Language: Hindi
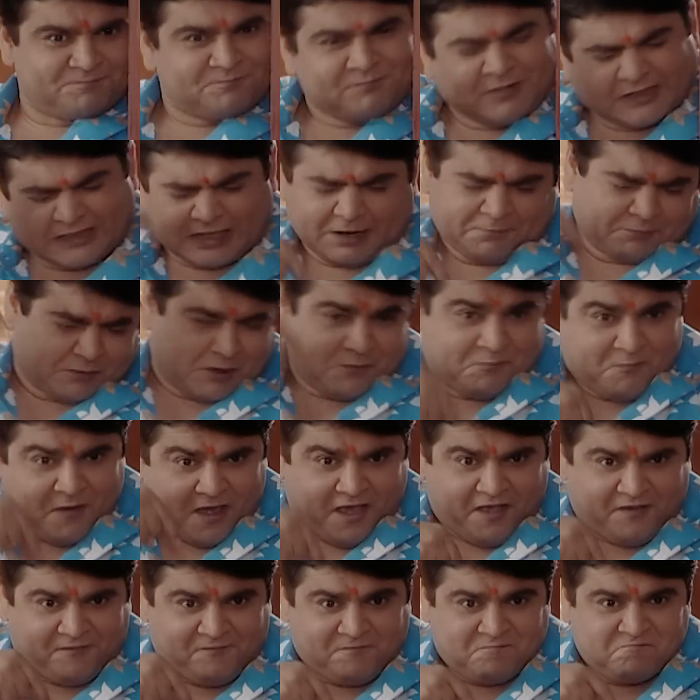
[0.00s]
मतलब कि
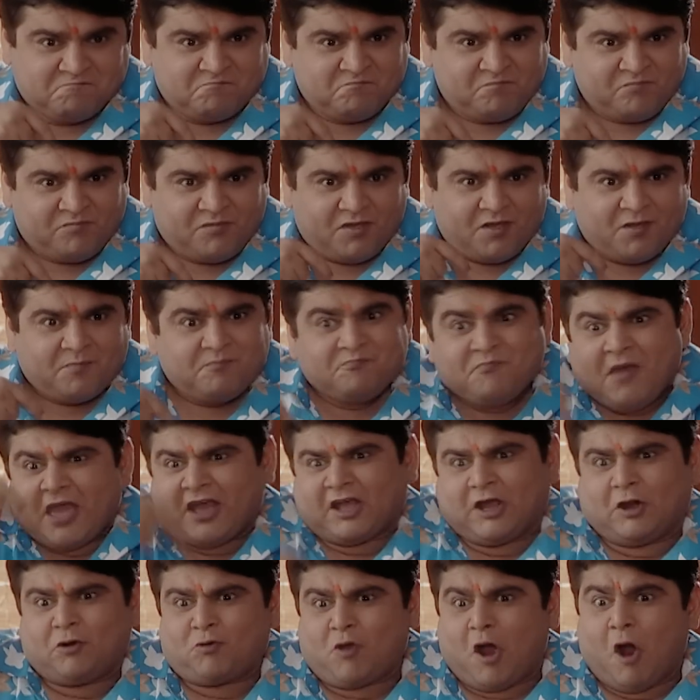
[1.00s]
मैं मैं
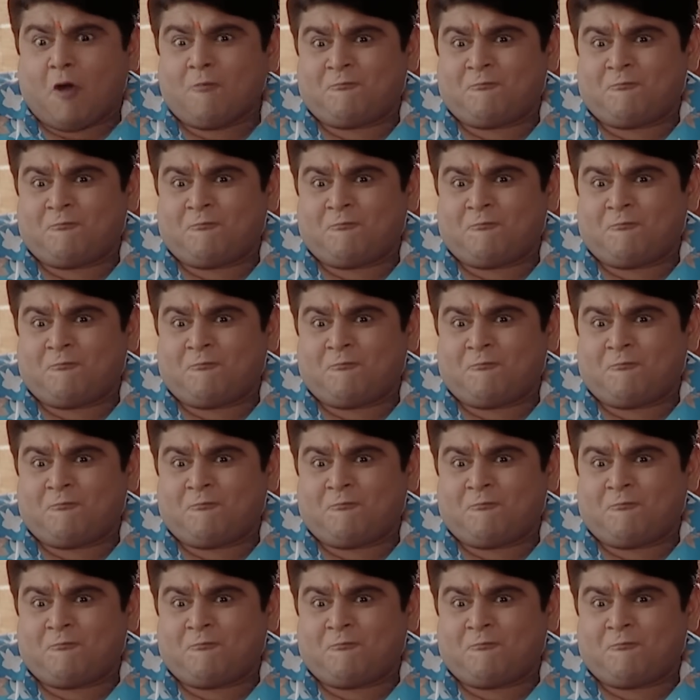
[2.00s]
करूंगा